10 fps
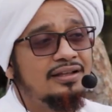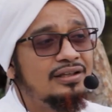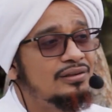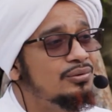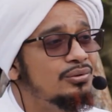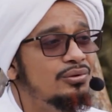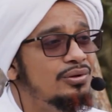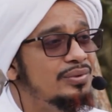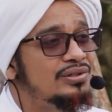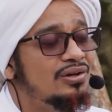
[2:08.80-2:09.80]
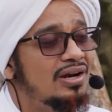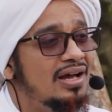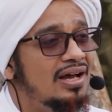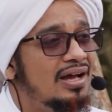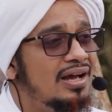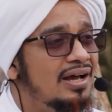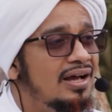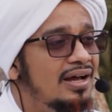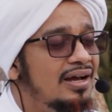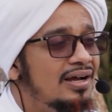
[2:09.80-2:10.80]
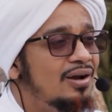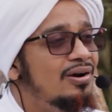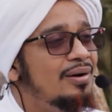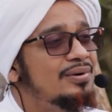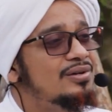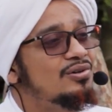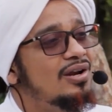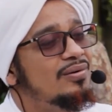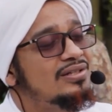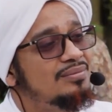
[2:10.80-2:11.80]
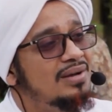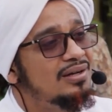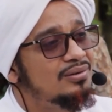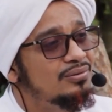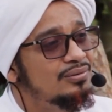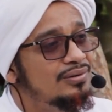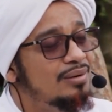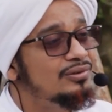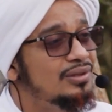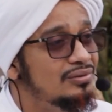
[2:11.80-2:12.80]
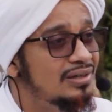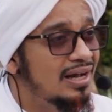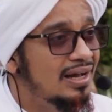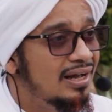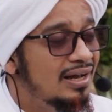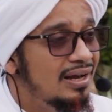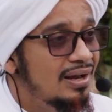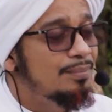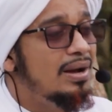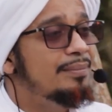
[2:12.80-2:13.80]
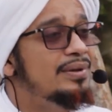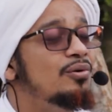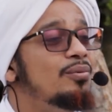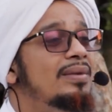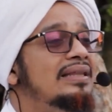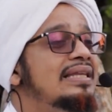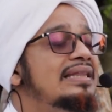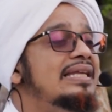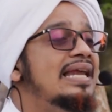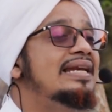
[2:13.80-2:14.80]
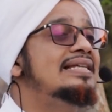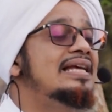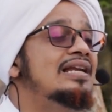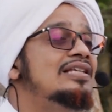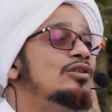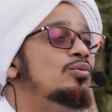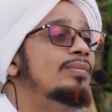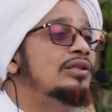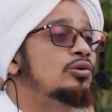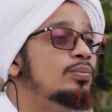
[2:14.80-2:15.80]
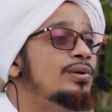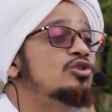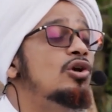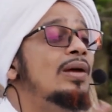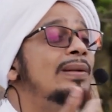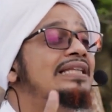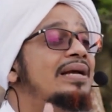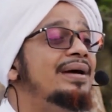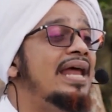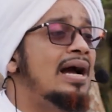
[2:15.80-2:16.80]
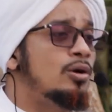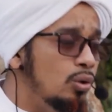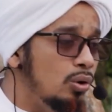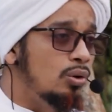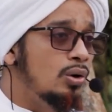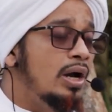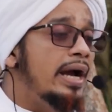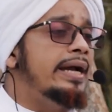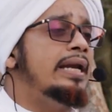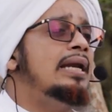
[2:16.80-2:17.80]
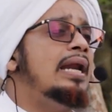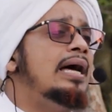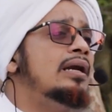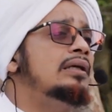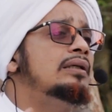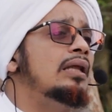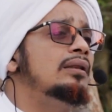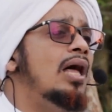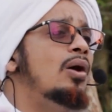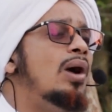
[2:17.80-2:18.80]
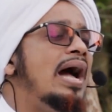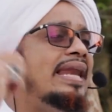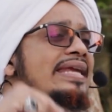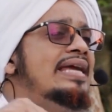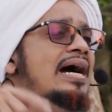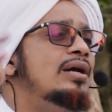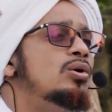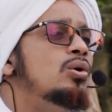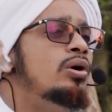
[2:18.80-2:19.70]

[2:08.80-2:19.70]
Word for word: kalatet kuruni bisola. Kau nggak pernah solawat sama aku. Kamu tahu nggak? Mamin umatin tidak ada salah satu umatku bersolawat kepada aku illa radallahu alayya